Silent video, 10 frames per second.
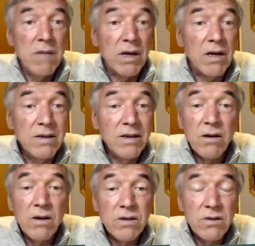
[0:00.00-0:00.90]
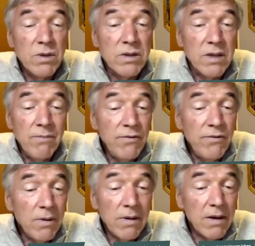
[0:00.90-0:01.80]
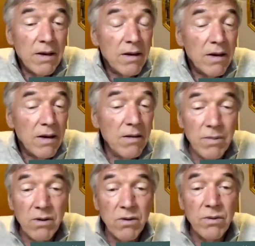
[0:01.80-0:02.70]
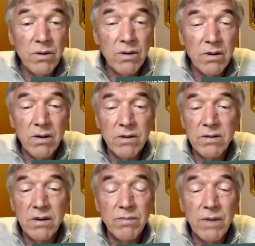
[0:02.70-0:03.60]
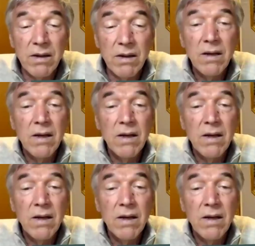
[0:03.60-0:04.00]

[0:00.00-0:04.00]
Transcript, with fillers: Man kann sich auch jetzt über das Impfen mal generell mal über, äh, sich mal